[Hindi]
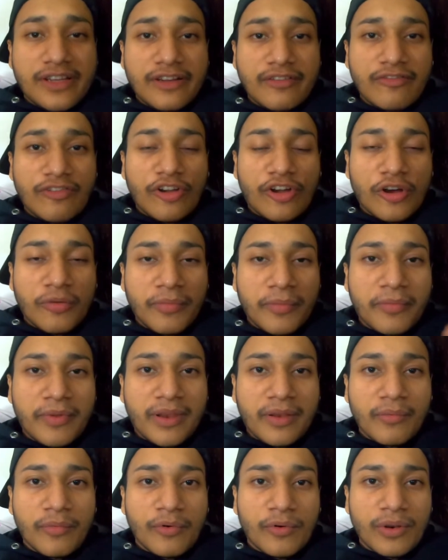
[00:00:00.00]
एक व्लॉग में मैंने
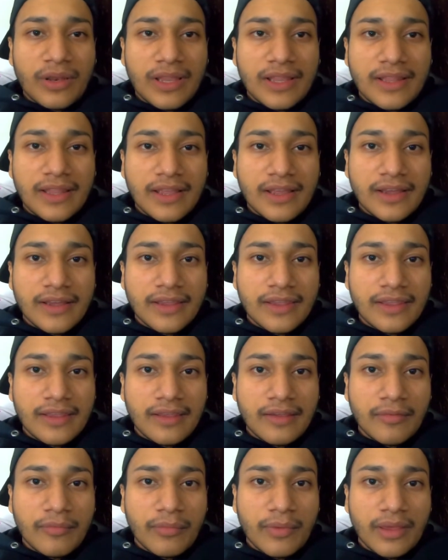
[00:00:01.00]
बोला था कि
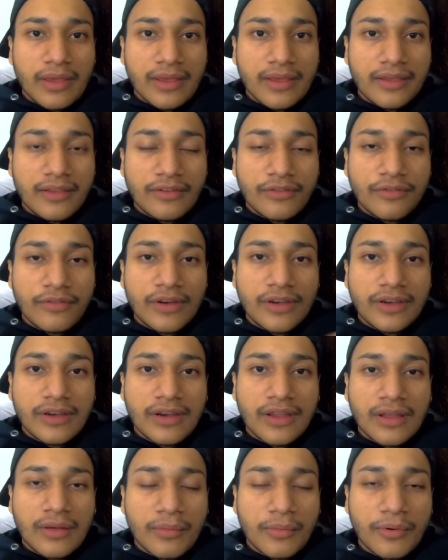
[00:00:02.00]
मैं इस विंटर
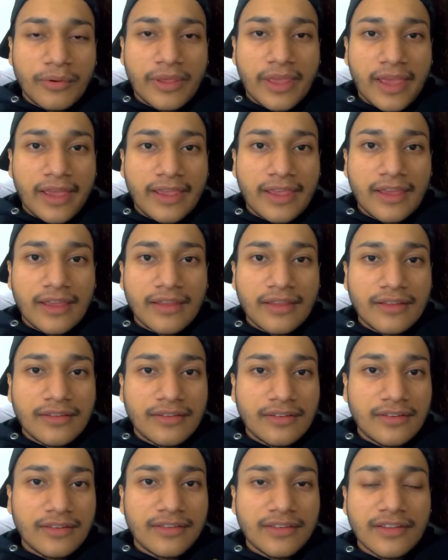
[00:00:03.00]
आपको क्या क्या
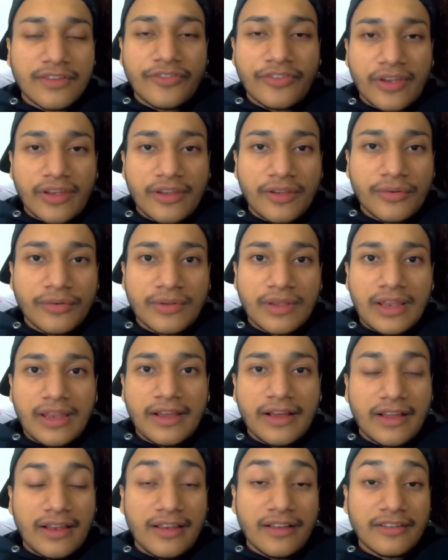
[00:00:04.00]
चीज़ें चाहिए उसके लिए
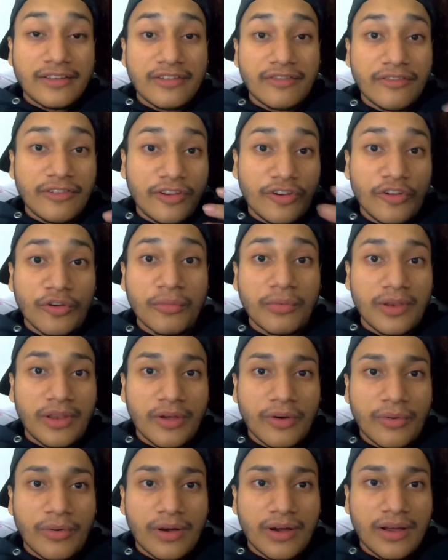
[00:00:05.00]
एक अलग से वीडियो
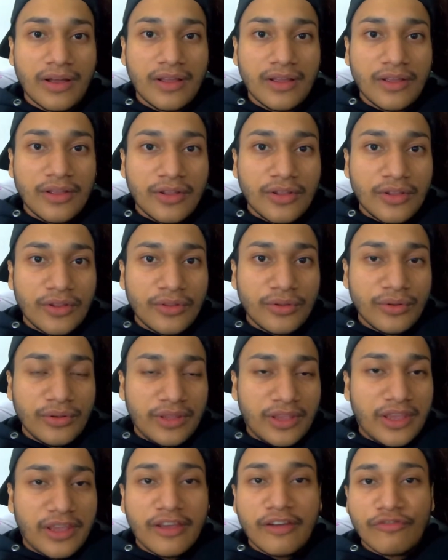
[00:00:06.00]
बनाऊंगा तो
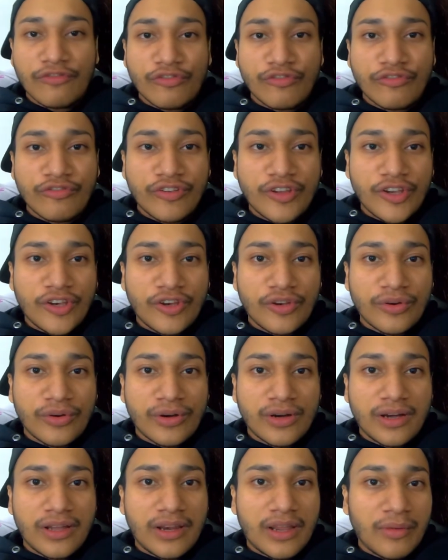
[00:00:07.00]
ये है वो वीडियो
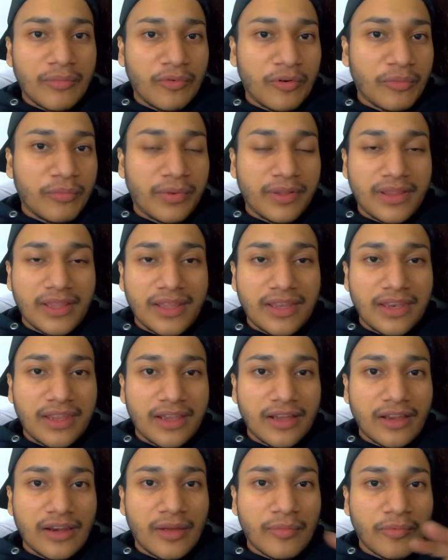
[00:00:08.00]
अगर आपको पता नहीं
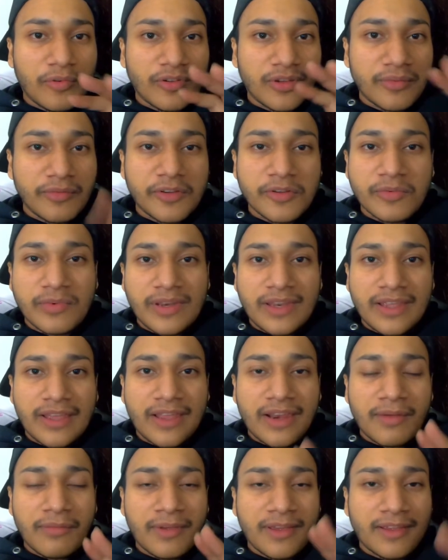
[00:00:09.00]
अगर आपको समझ में नहीं आ
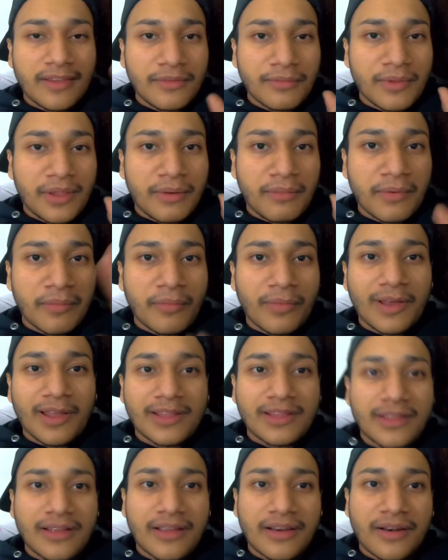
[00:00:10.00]
रहा मैं किस बारे में
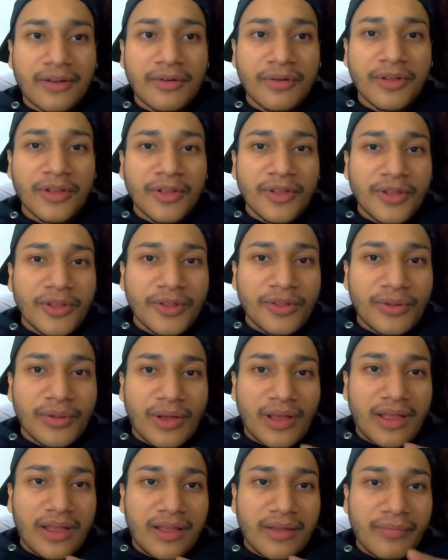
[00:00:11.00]
बात कर रहा हूँ तो
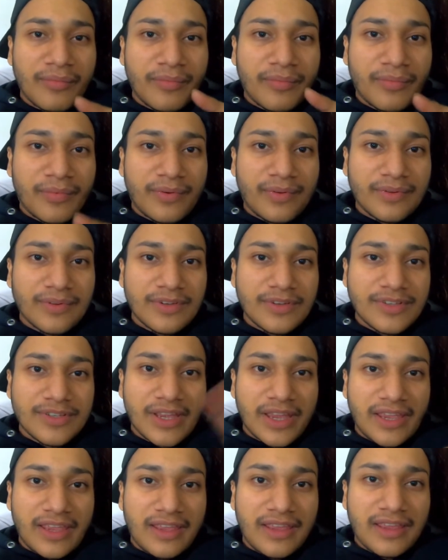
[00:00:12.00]
आप
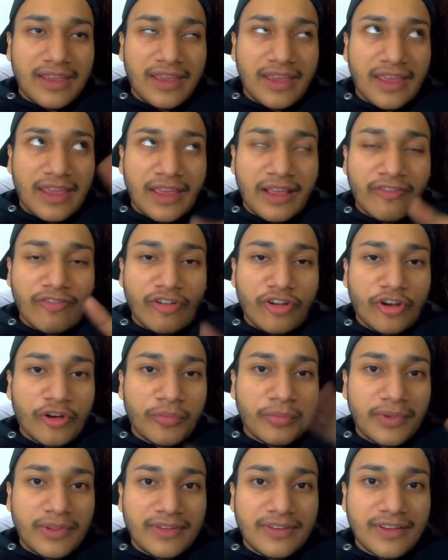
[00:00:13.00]
जाइए एक व्लॉग
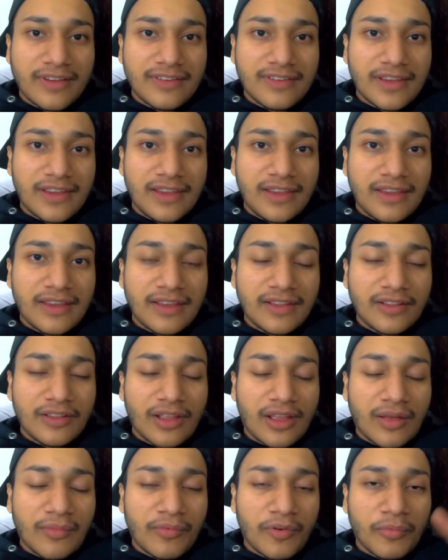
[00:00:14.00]
पीछे जाइए तो
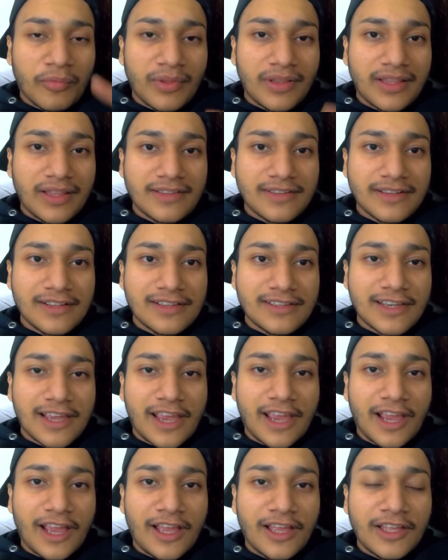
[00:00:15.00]
आपको पता चल
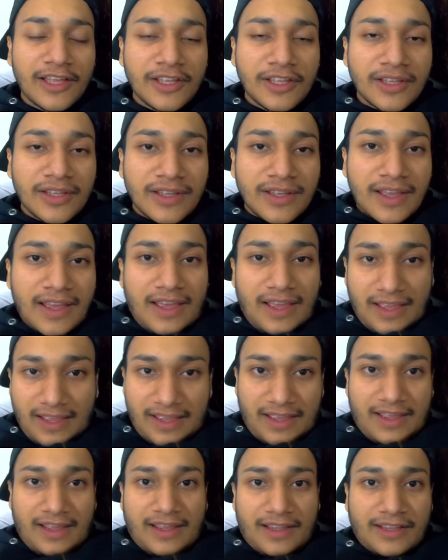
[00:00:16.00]
जाएगा
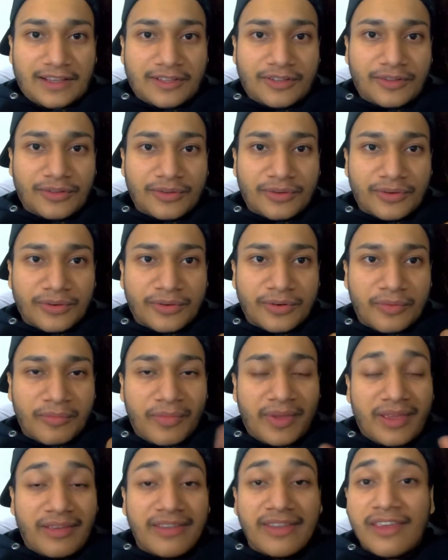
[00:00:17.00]
हाँ तो
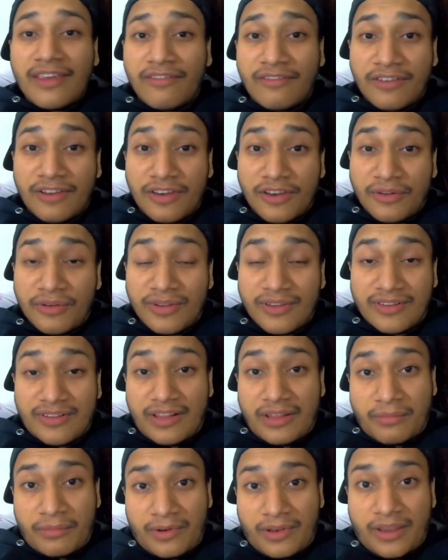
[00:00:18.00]
मैं ये वीडियो
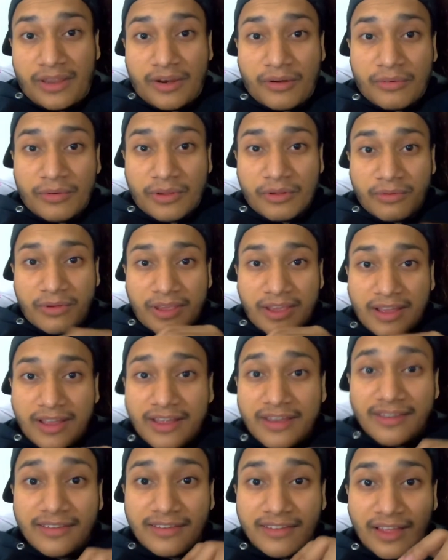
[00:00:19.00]
इसलिए बना रहा हूँ क्योंकि
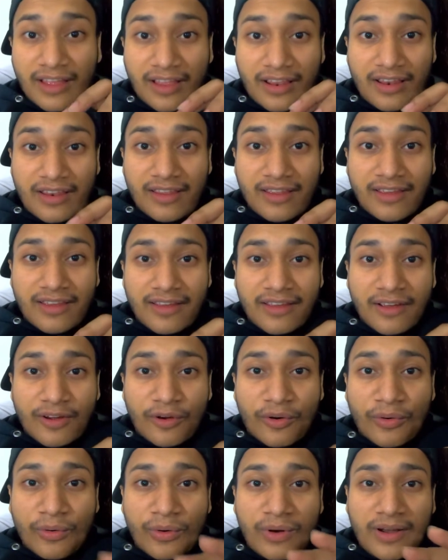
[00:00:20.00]
हर साल
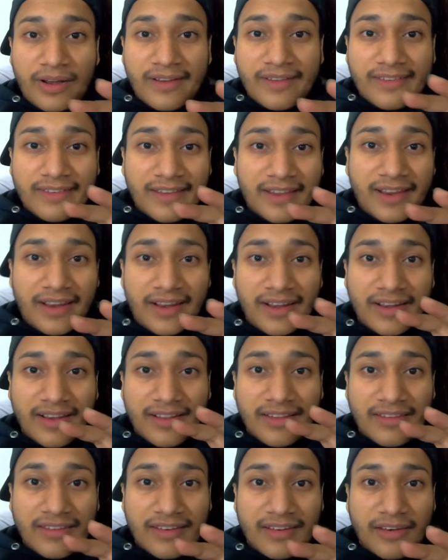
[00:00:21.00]
कोल्डनेस के
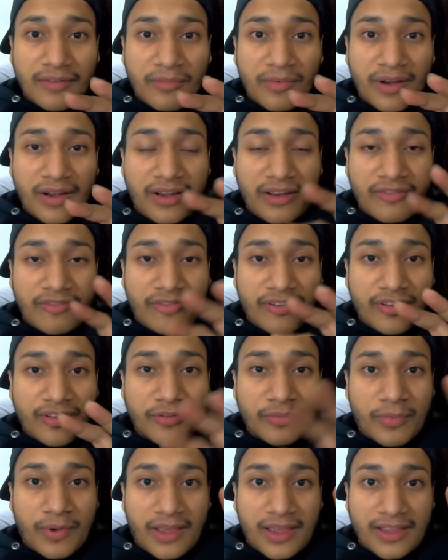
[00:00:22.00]
इंटेंसिटी में डिफरेंस
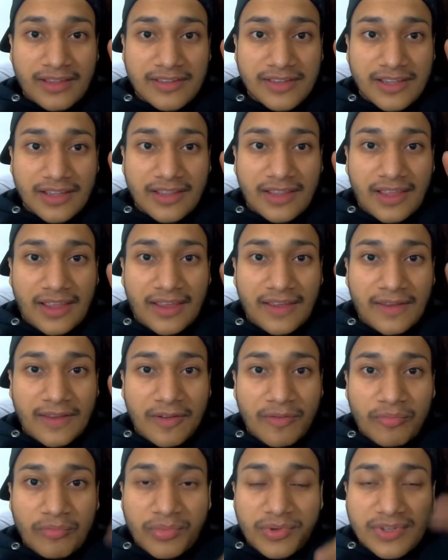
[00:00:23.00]
पाया जाता है
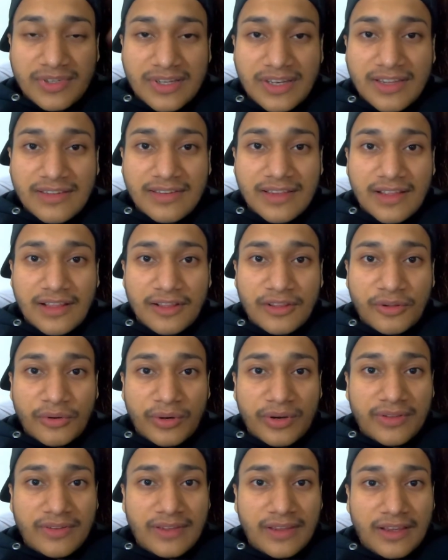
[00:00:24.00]
पिछले साल
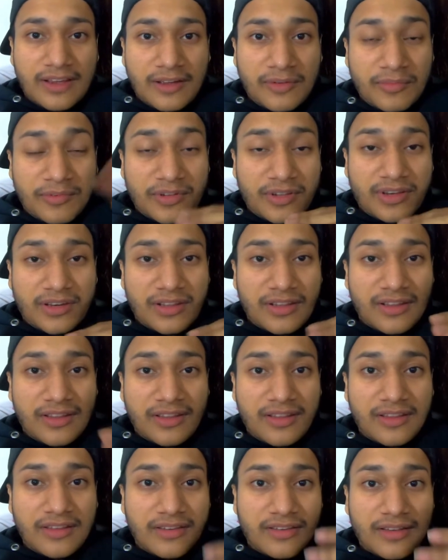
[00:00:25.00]
थोड़ी सी कम सर्दी
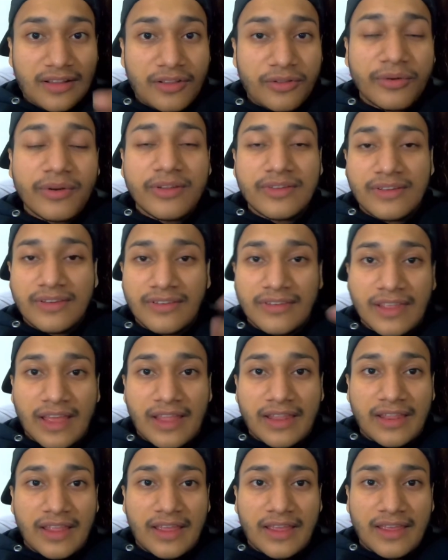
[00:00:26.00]
थी इस साल थोड़ी सी
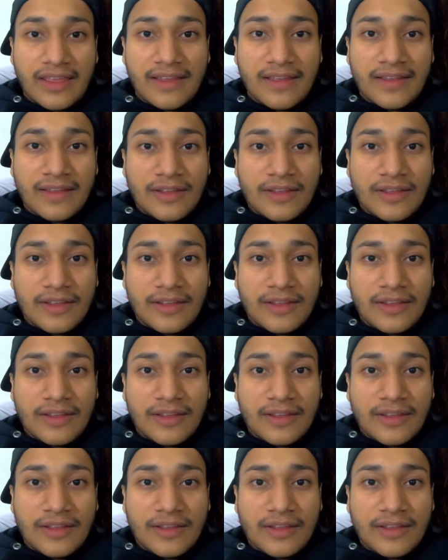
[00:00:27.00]
ज़्यादा है